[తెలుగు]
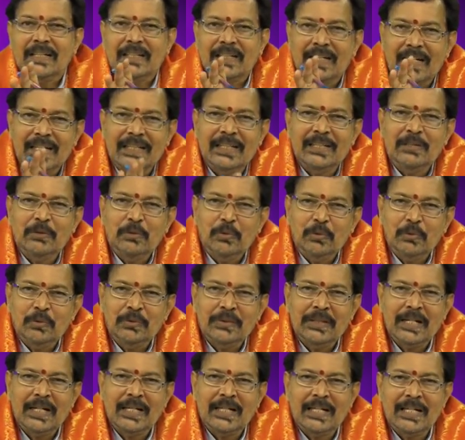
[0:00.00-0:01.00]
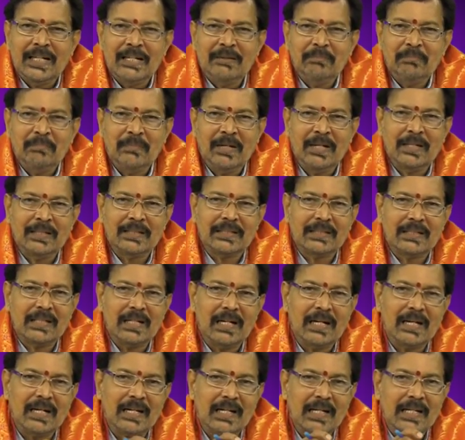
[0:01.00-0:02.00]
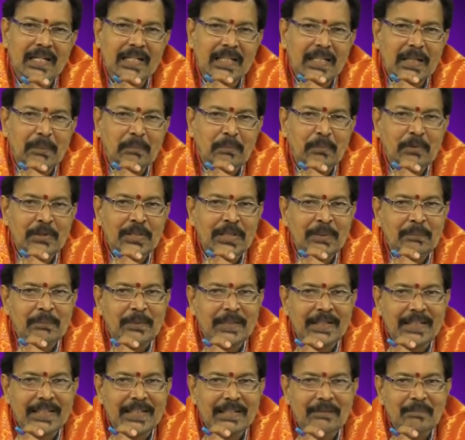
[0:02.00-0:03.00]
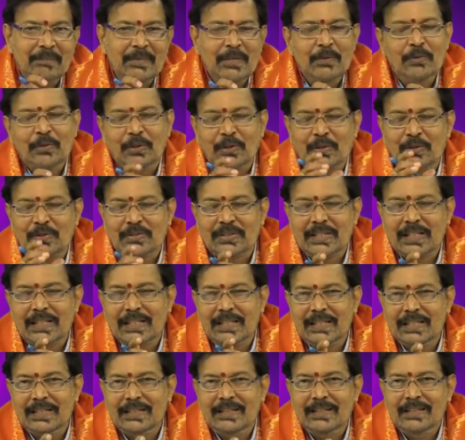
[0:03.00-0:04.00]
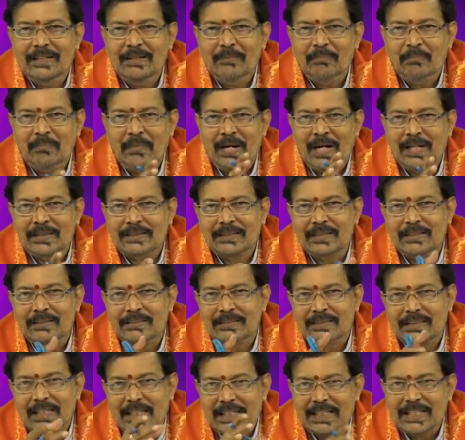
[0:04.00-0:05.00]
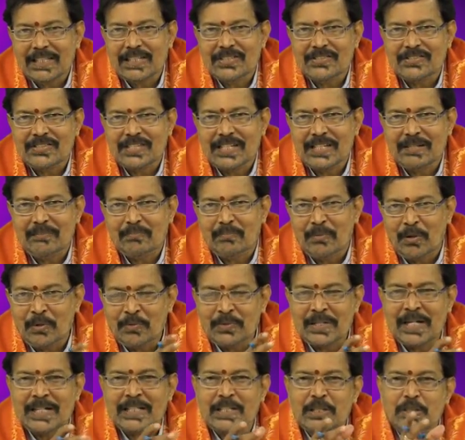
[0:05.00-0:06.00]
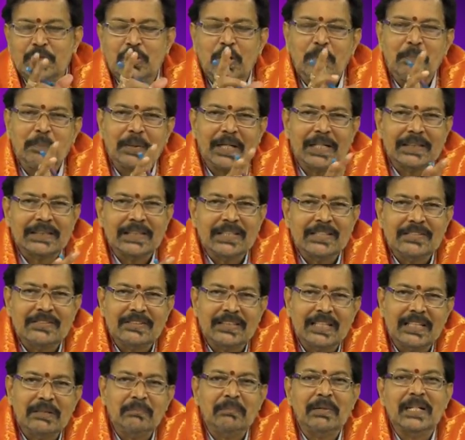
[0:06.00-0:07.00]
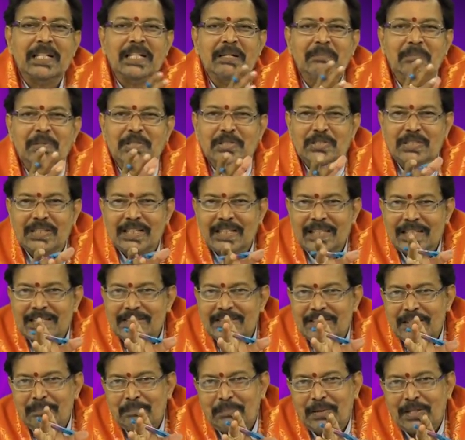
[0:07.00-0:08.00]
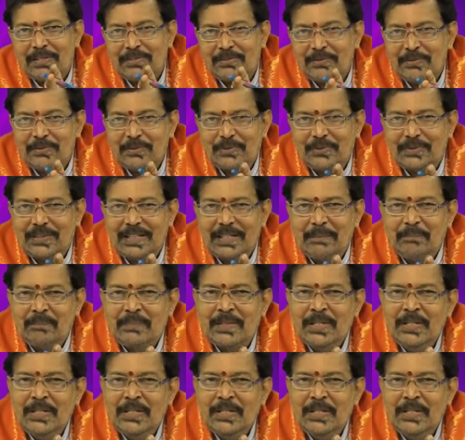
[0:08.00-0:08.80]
కానీ హుందాగా మాట్లాడలేకపోయినప్పటికీ ఒక్కోసారి మాటలు తగ్గించి మౌనానికి ఎక్కువ ప్రాధాన్యత ఇస్తే అది మరీ మంచిది కానీ చెప్పాల్సి ఉంటుంది